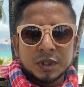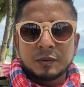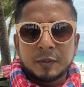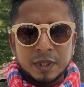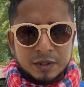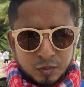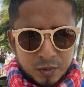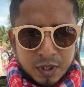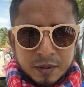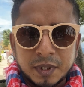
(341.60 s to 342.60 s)
করতে পারবেন
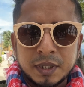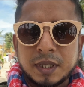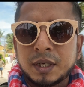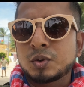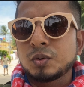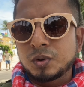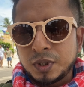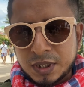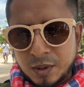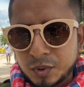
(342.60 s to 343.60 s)
স্কুবা ডাইভিং থেকে শুরু
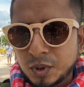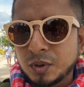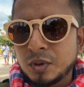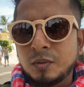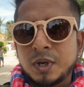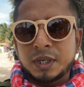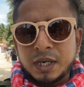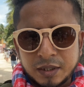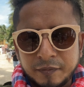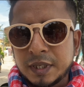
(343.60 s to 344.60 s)
করে যাবতীয় ওয়াটার
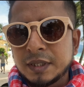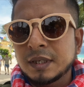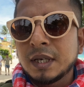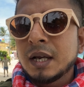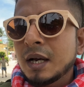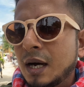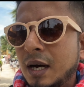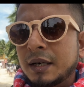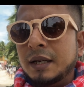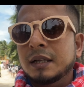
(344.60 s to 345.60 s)
অ্যাক্টিভিটিস
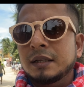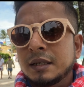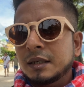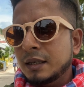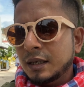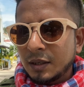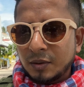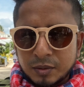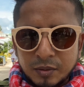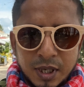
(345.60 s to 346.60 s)
আর এখান থেকে এখানে
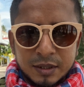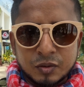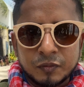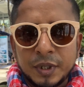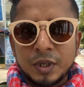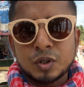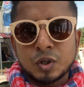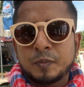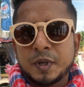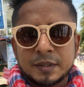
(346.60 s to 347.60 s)
অনেকগুলো সুভিনিয়র
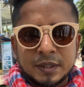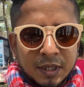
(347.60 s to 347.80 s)
শপ আছে